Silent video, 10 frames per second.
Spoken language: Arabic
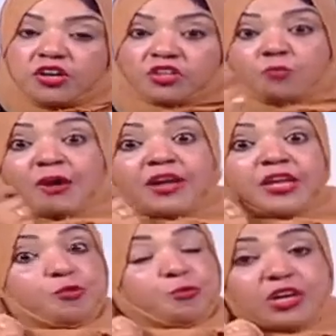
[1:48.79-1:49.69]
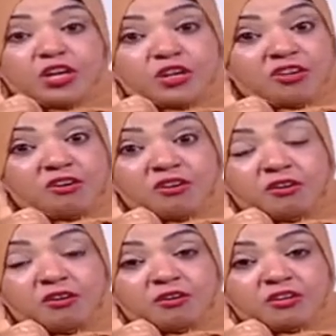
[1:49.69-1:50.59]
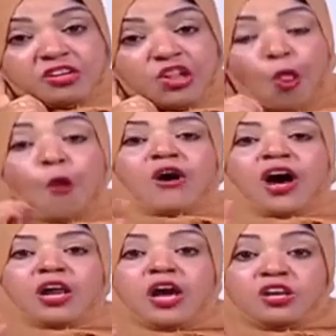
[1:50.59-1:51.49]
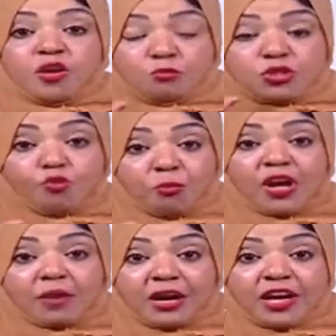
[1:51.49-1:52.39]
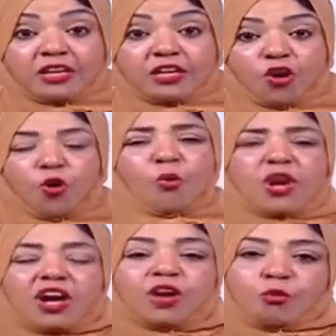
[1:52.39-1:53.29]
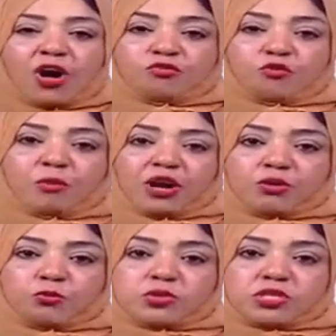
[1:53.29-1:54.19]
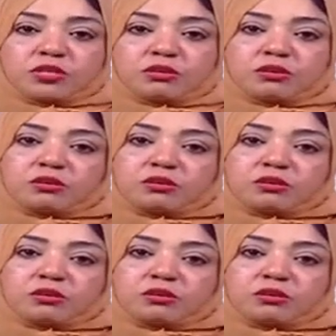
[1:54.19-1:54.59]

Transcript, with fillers: طب هنعمل ايه يا ترى هل هنلبسهم كعب عالي ولا هنوقفهم على كرسي